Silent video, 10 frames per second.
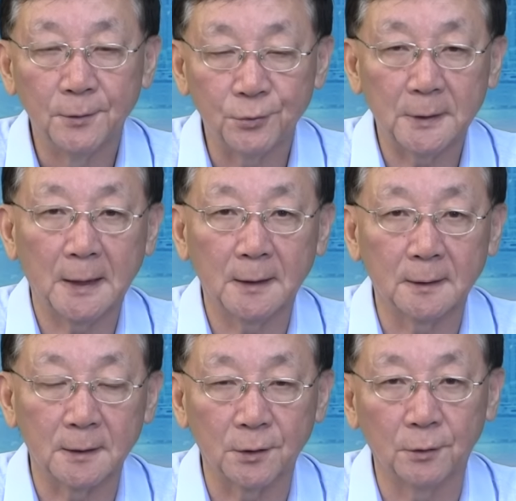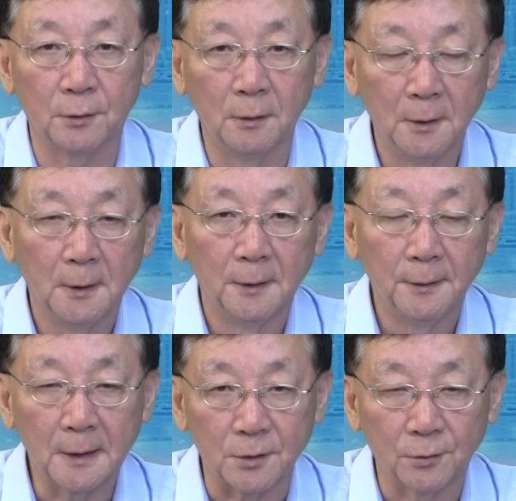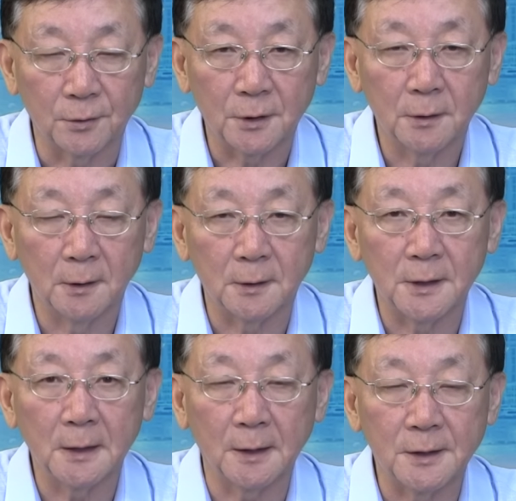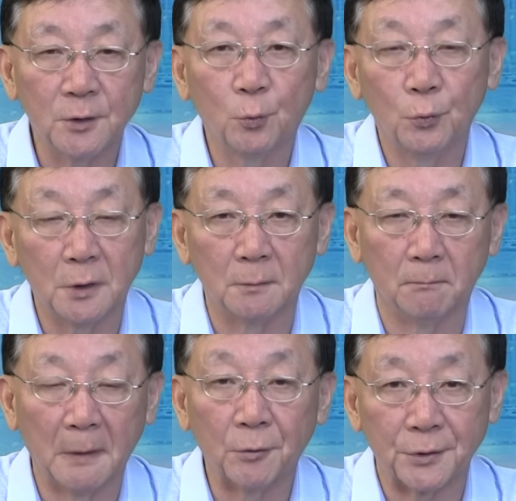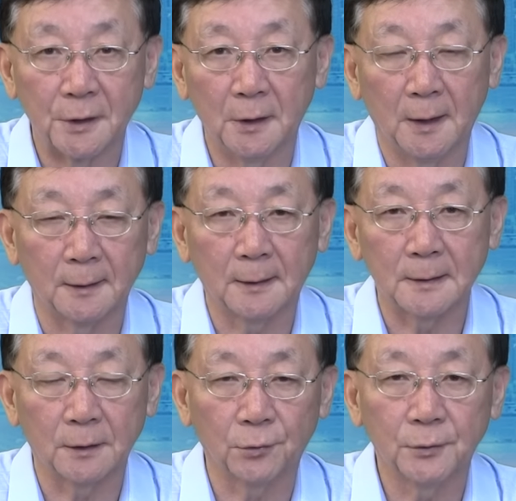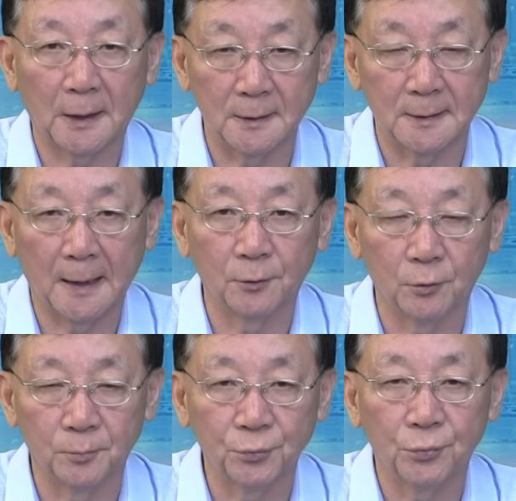居家令的时候，那时候街上几乎是没有车啊，大家都待在家里头，